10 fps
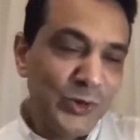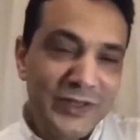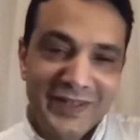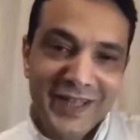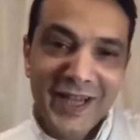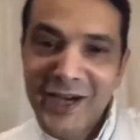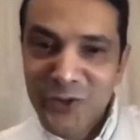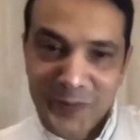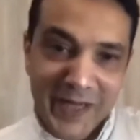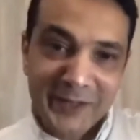نقول
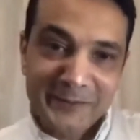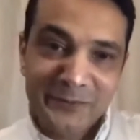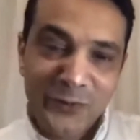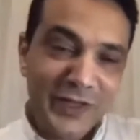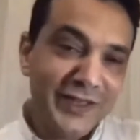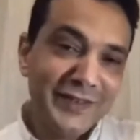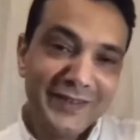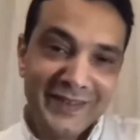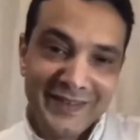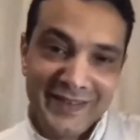التجارب يعني
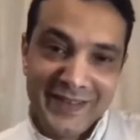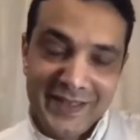لكن